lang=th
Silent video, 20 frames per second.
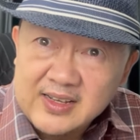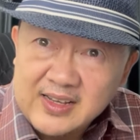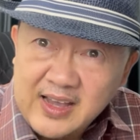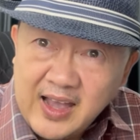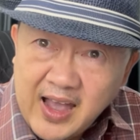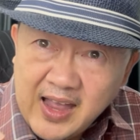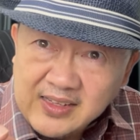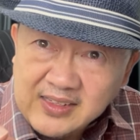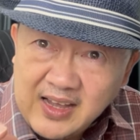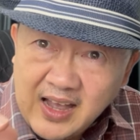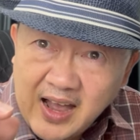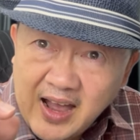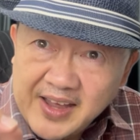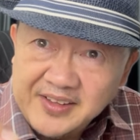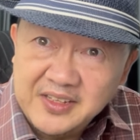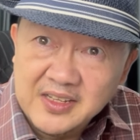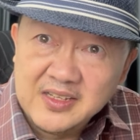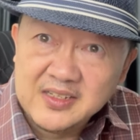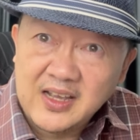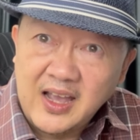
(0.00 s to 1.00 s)
การขาย
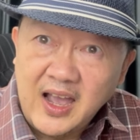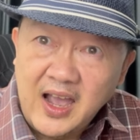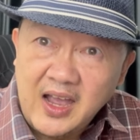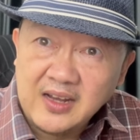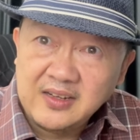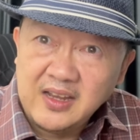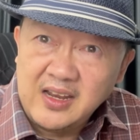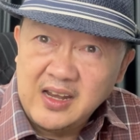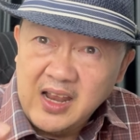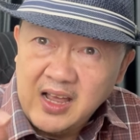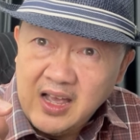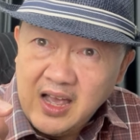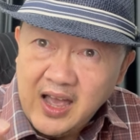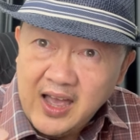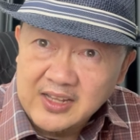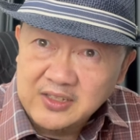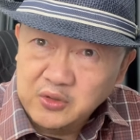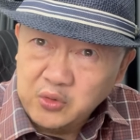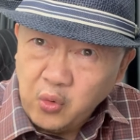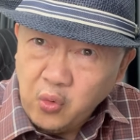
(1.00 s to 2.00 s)
สินค้าในราคา
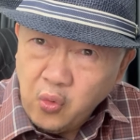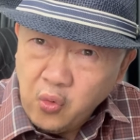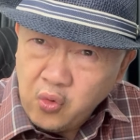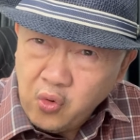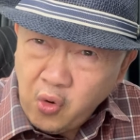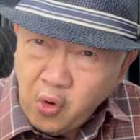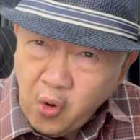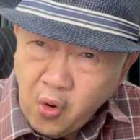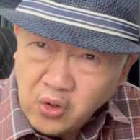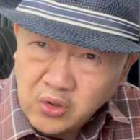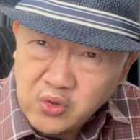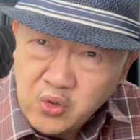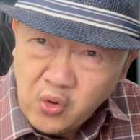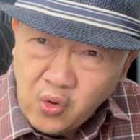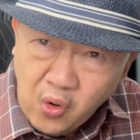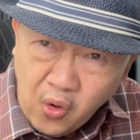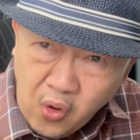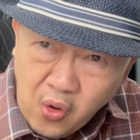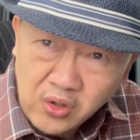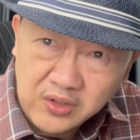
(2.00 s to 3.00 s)
ถูกโคตร
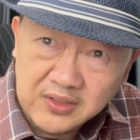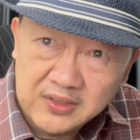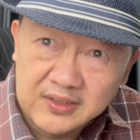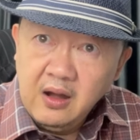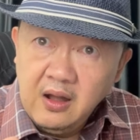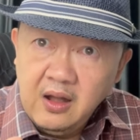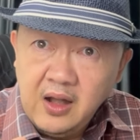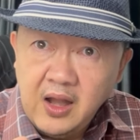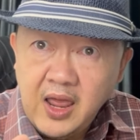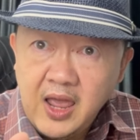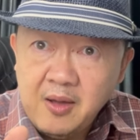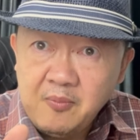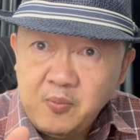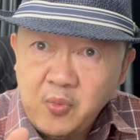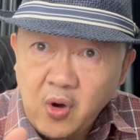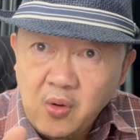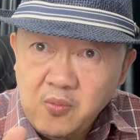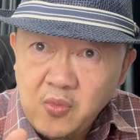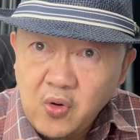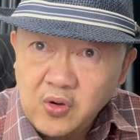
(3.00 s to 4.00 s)
โคตรและโป
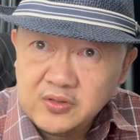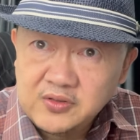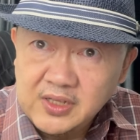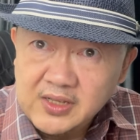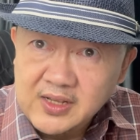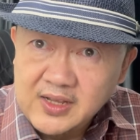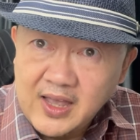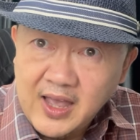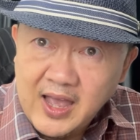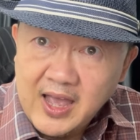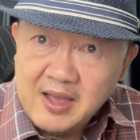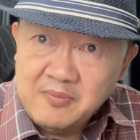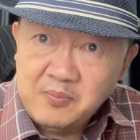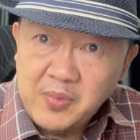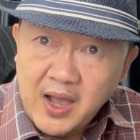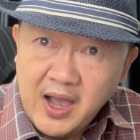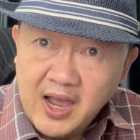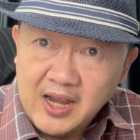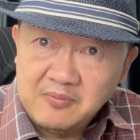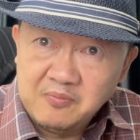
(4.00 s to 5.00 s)
รโมทสินค้า
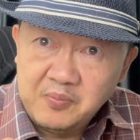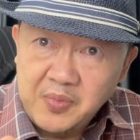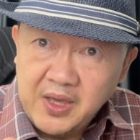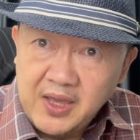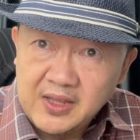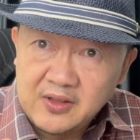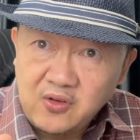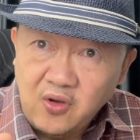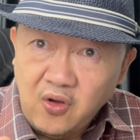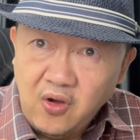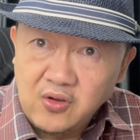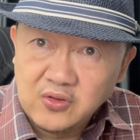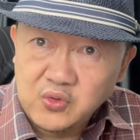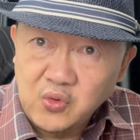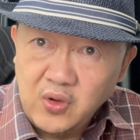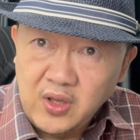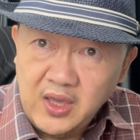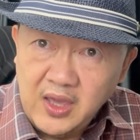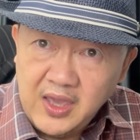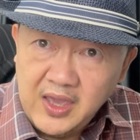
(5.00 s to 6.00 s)
ผ่านเพจของตั
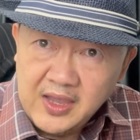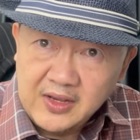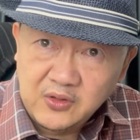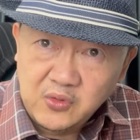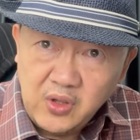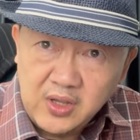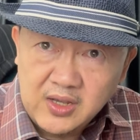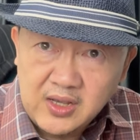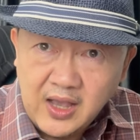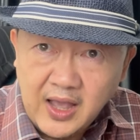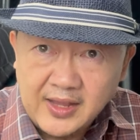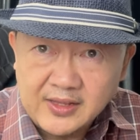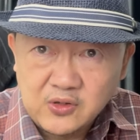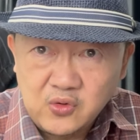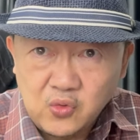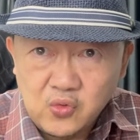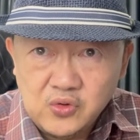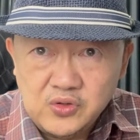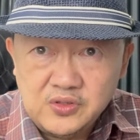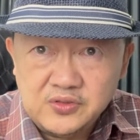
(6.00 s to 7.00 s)
วเองด้วยการ
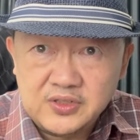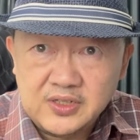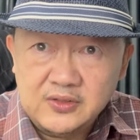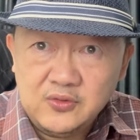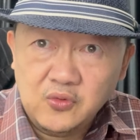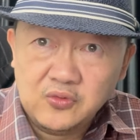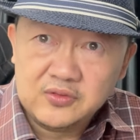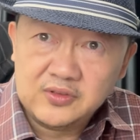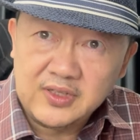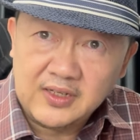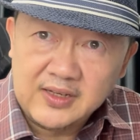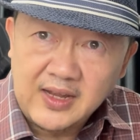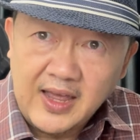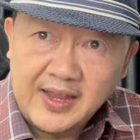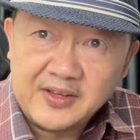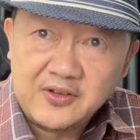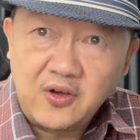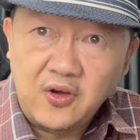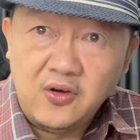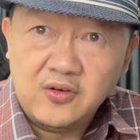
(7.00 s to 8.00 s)
คุยสนุกสนาน
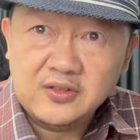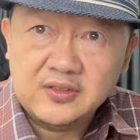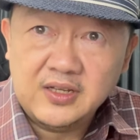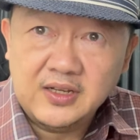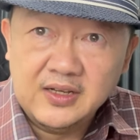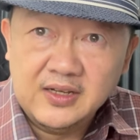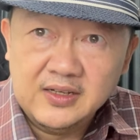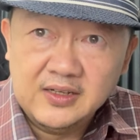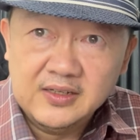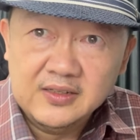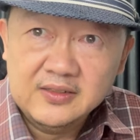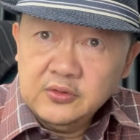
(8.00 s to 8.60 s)
ของเธอ